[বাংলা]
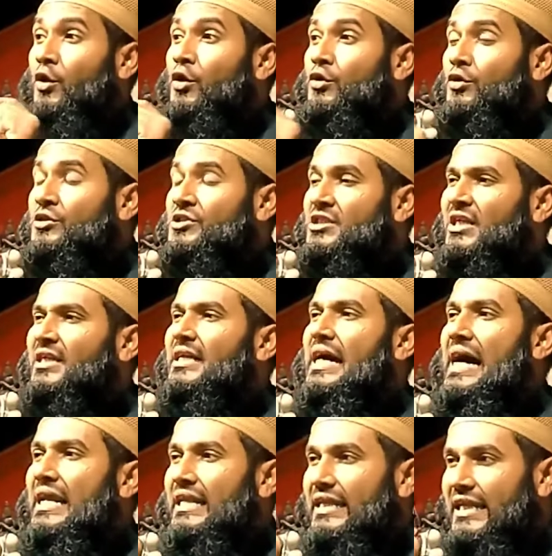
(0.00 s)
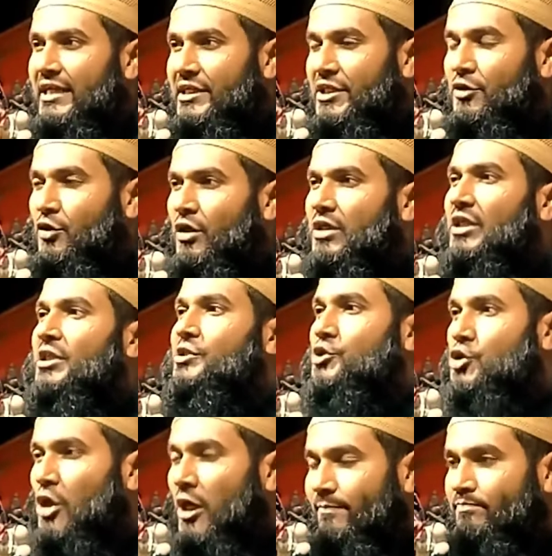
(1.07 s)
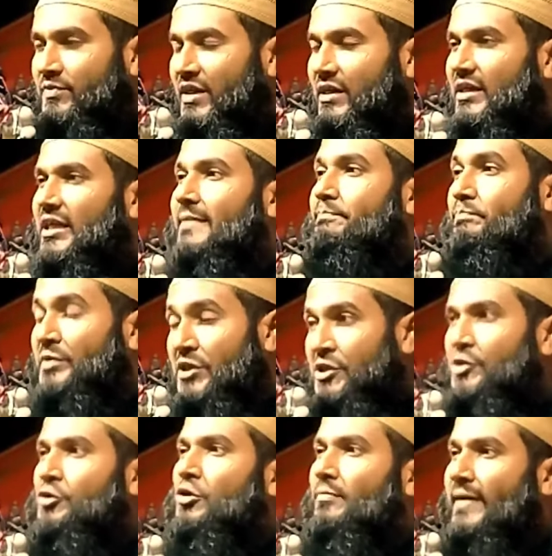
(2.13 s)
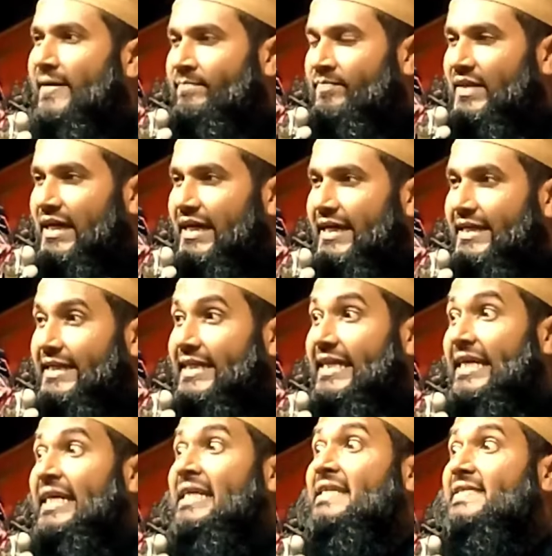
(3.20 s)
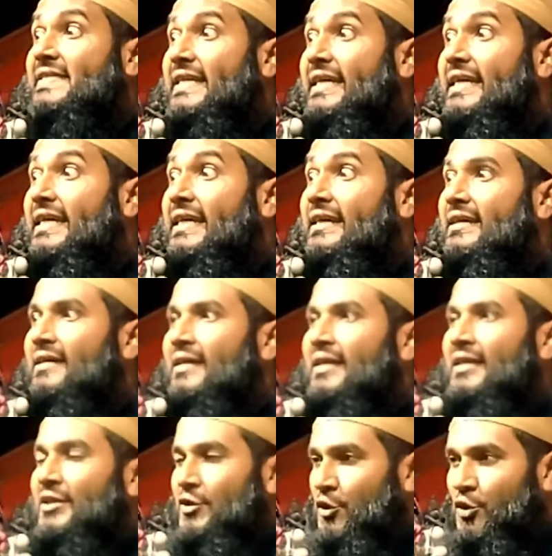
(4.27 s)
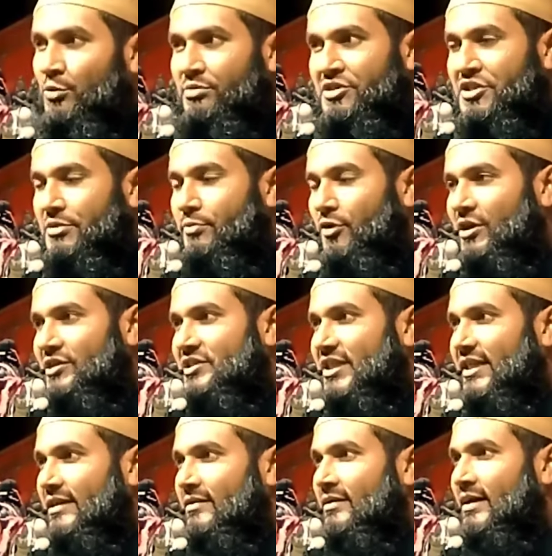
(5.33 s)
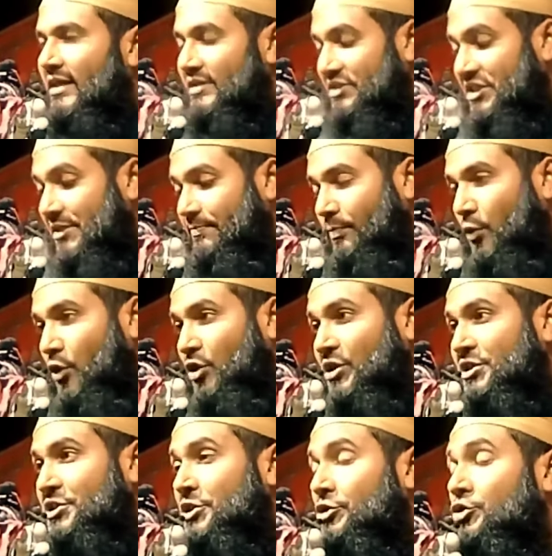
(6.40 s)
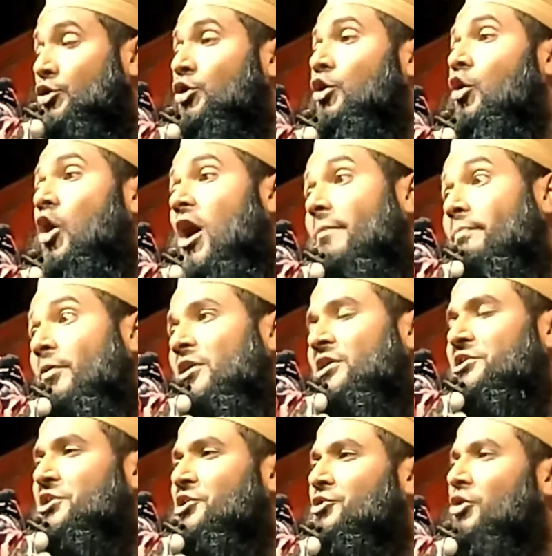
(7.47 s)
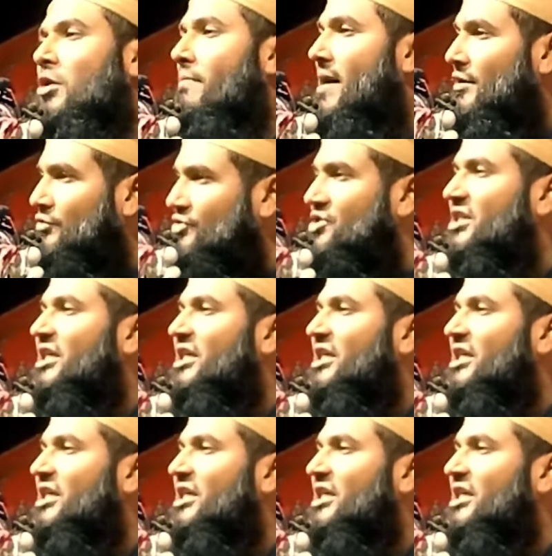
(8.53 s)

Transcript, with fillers: ওই লোক হচ্ছে আল্লাহ নিকটে সব থেকে প্রিয় বান্দা কে সে নবীজি বলেছেন যে পরিচিত অপরিচিত